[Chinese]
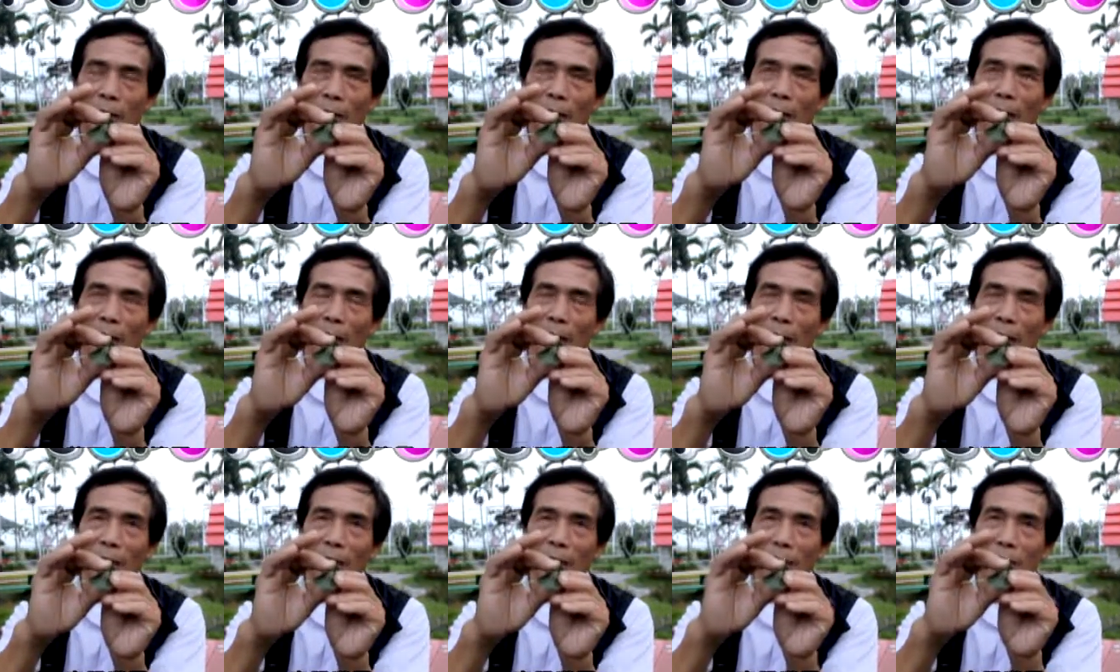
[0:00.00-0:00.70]

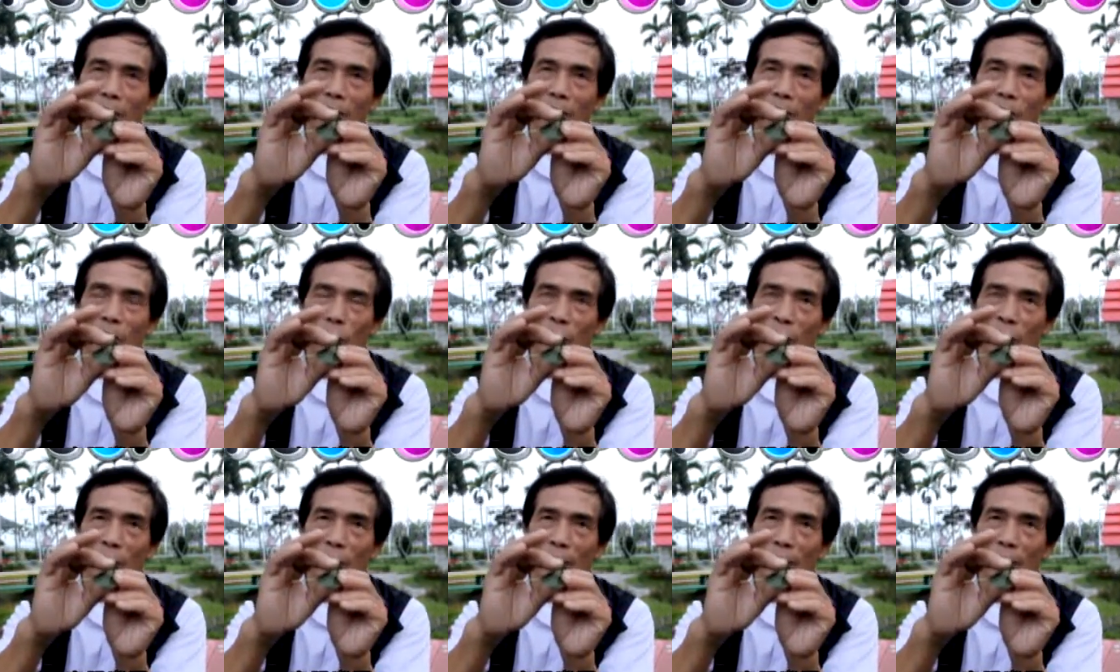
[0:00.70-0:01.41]
它跟嘴
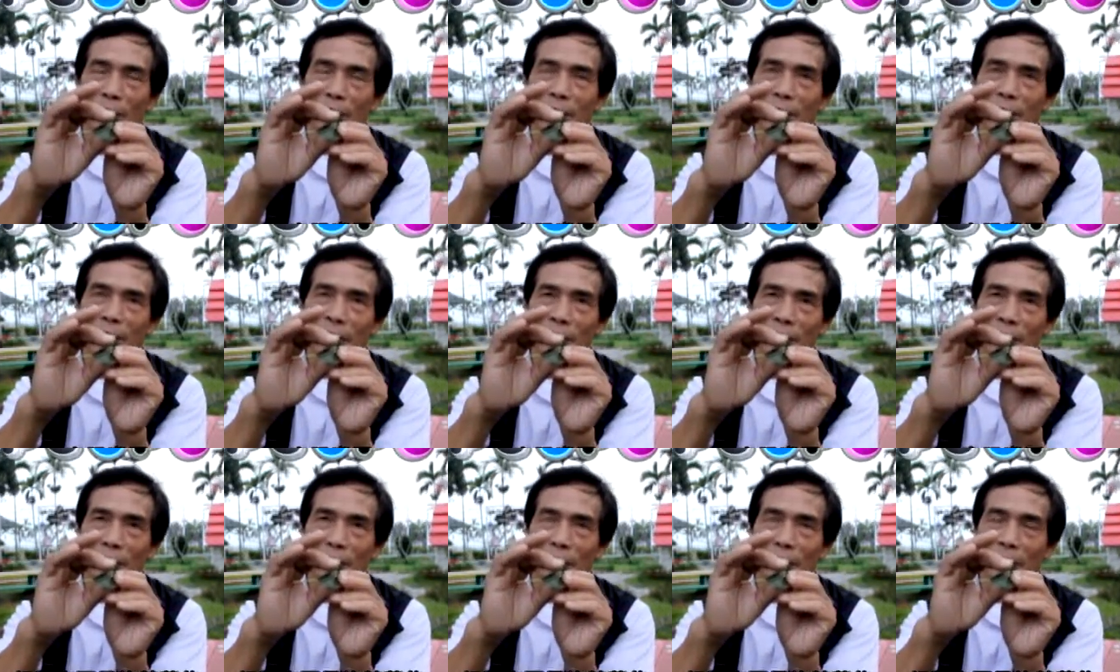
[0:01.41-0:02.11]
唇的相
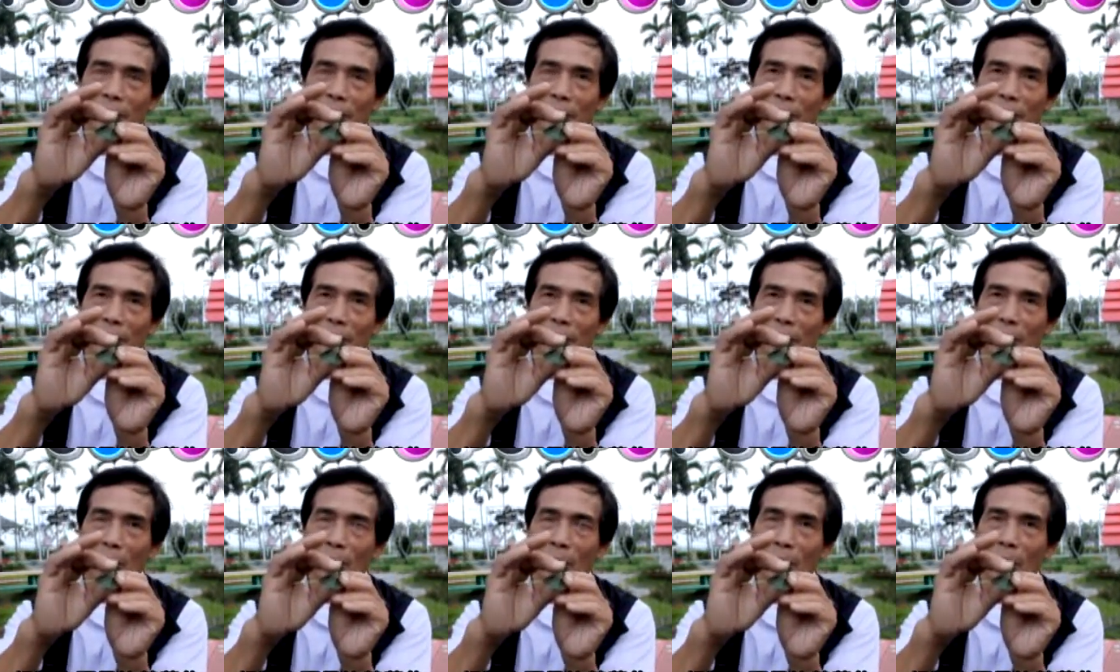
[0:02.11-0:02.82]
形之下是比
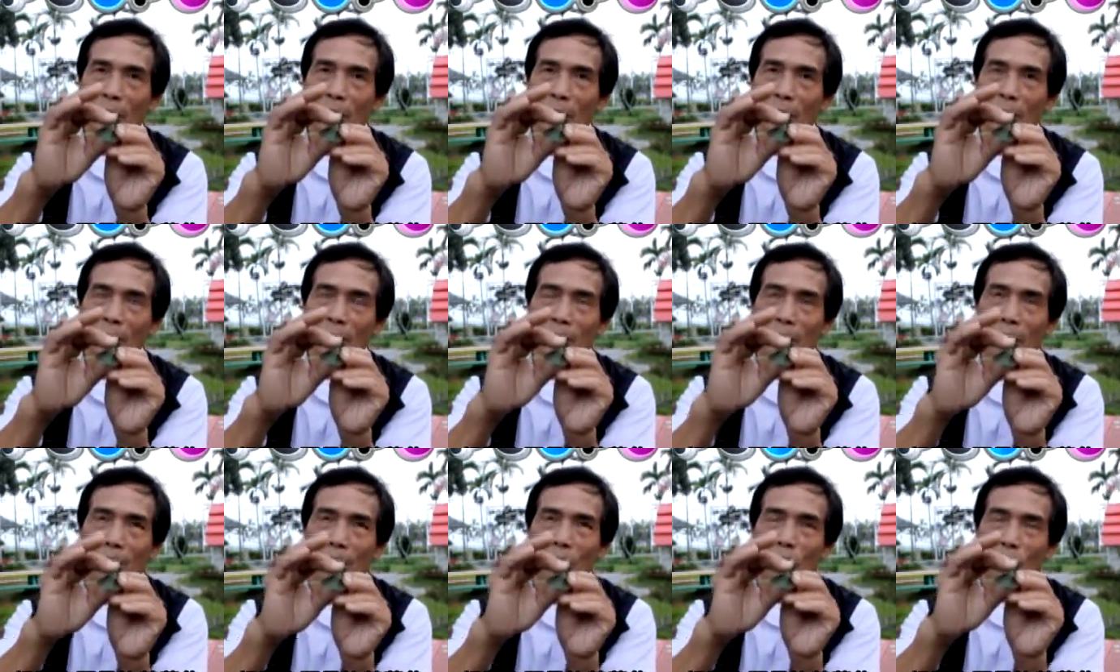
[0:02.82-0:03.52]
较薄的，
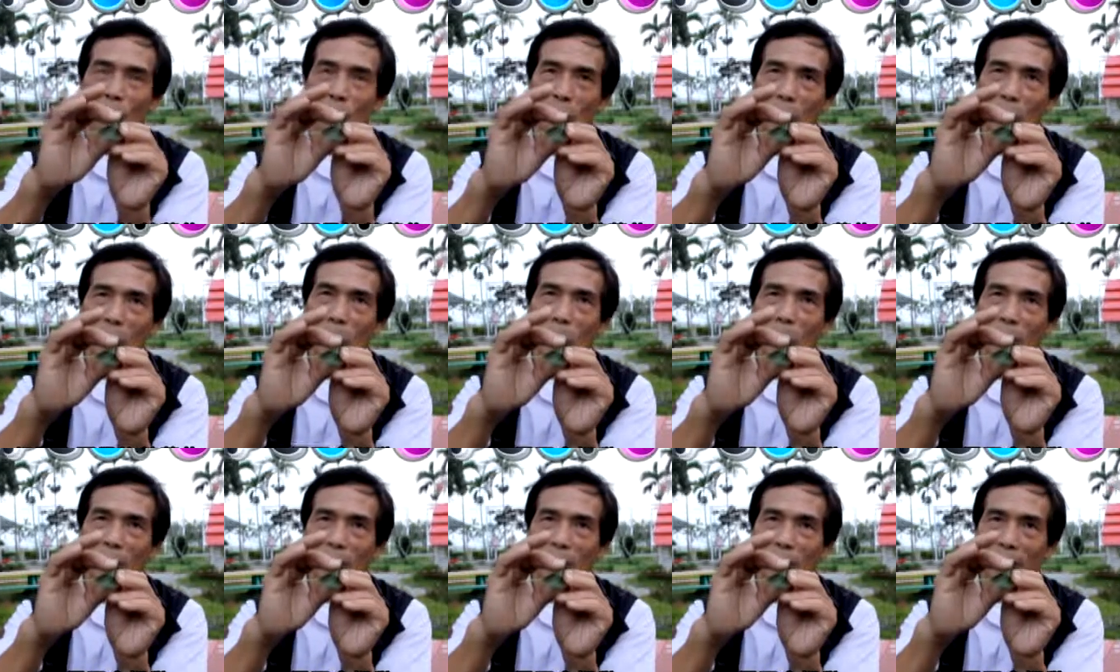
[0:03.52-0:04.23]
嘴唇不
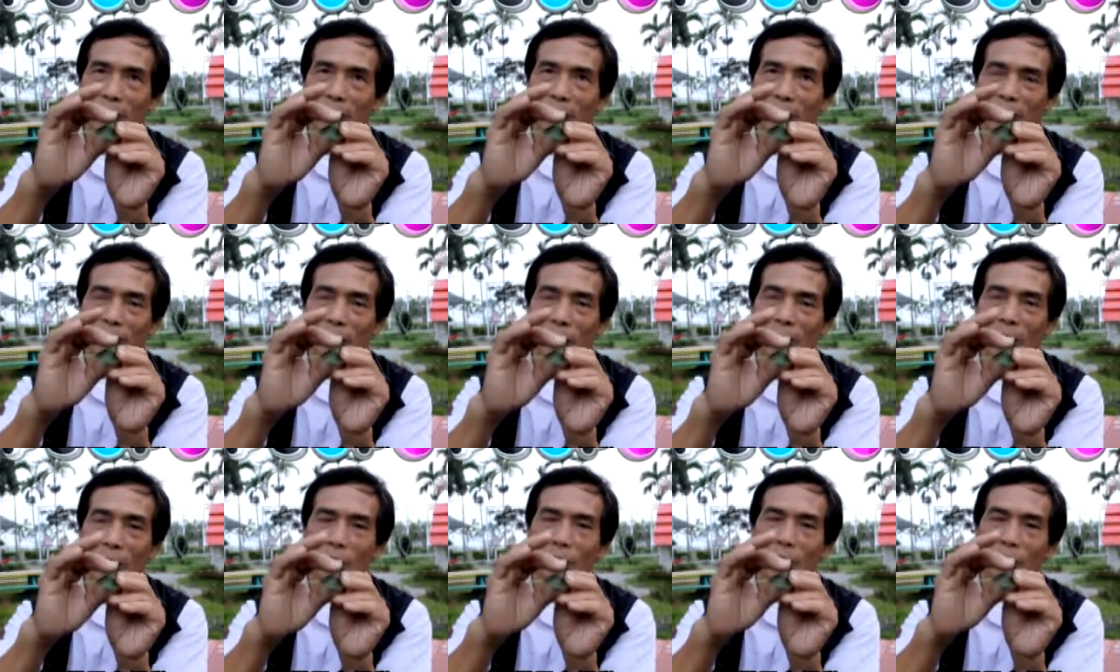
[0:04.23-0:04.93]
会震动，
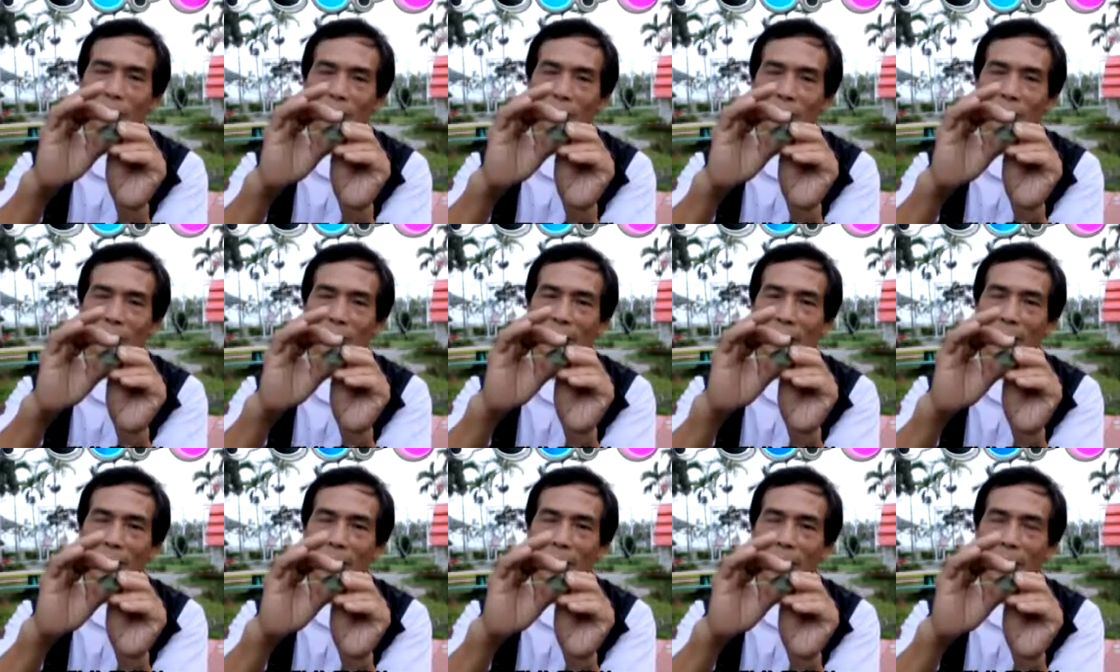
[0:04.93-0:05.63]
震动的是
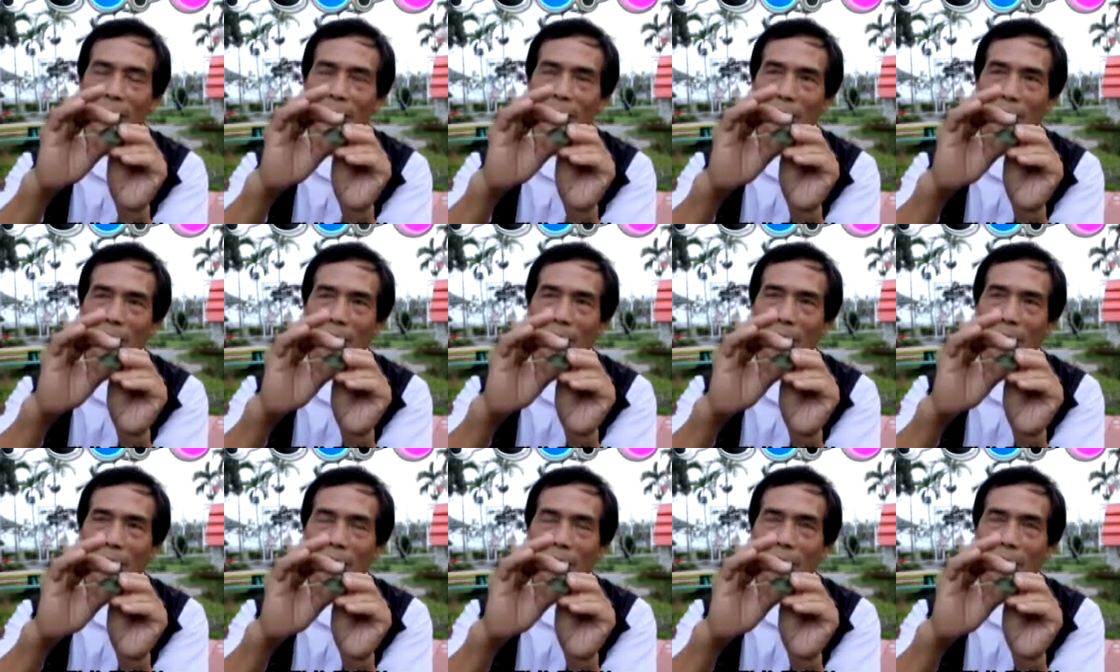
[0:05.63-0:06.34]
叶片，
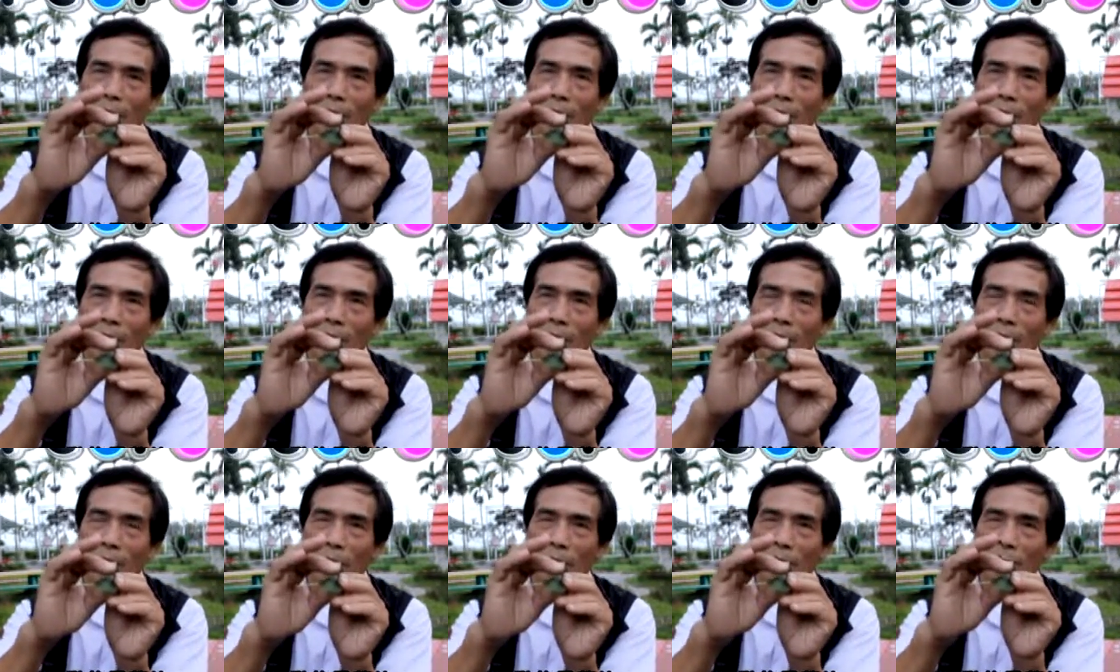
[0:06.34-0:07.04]
啊
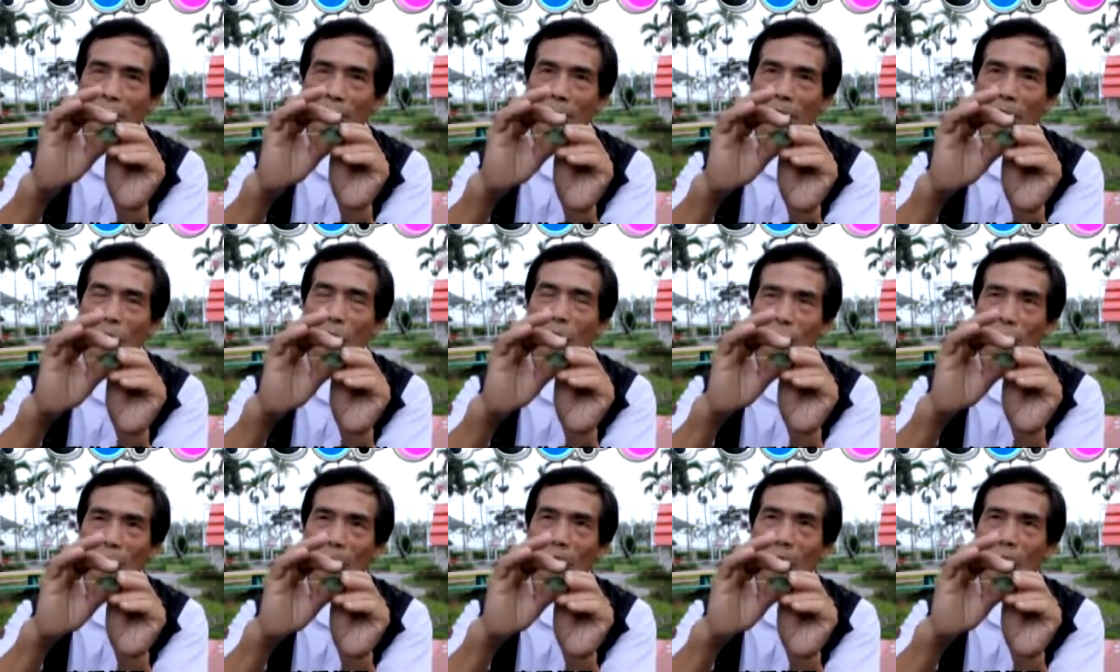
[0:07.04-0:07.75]
啊，它所
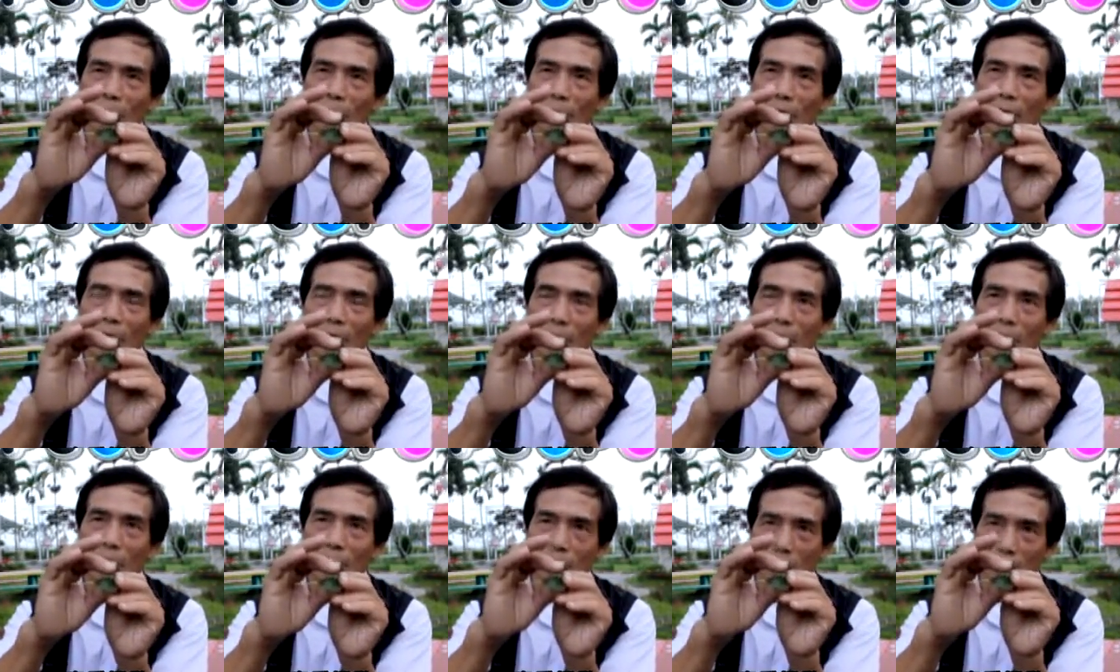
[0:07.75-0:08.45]
震动呢
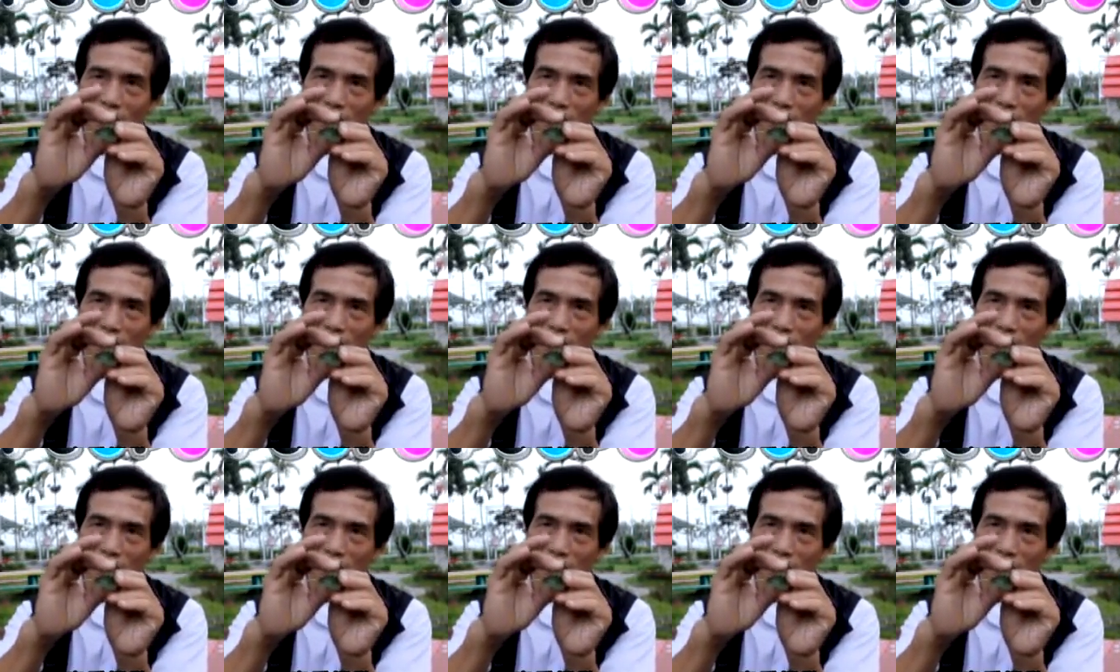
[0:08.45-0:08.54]
就